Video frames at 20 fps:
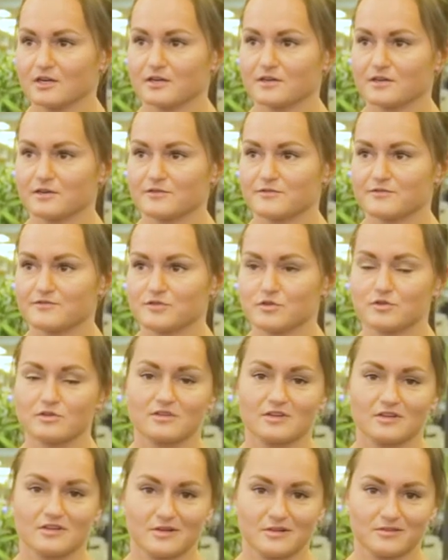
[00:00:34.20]
Э, все
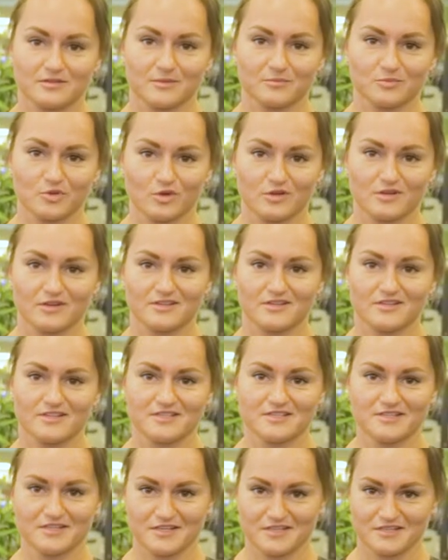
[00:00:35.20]
на, намного
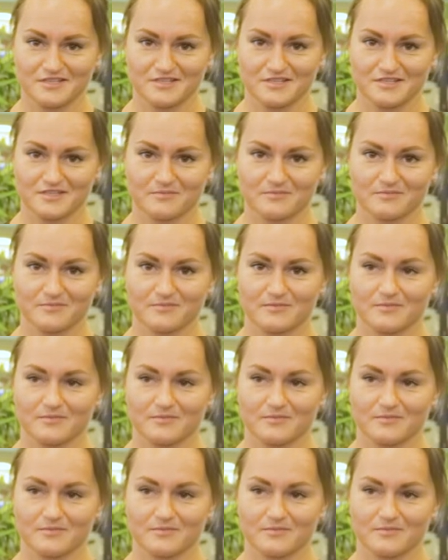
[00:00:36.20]
интереснее.